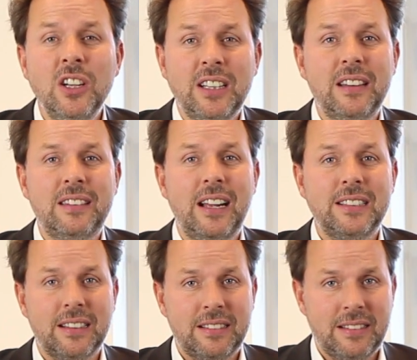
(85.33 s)
Dann
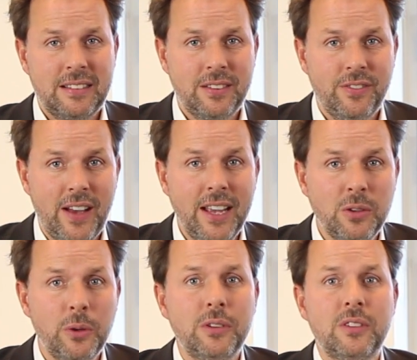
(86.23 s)
zählt das
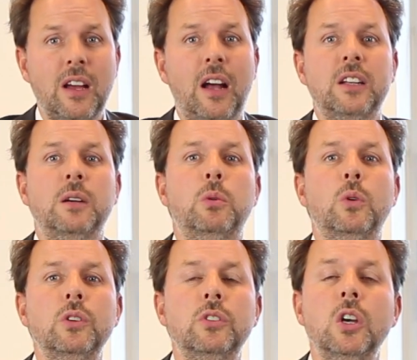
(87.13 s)
zweithöchste
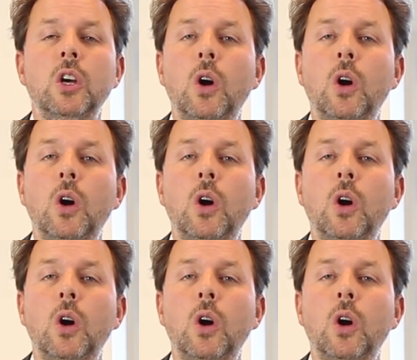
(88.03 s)
Angebot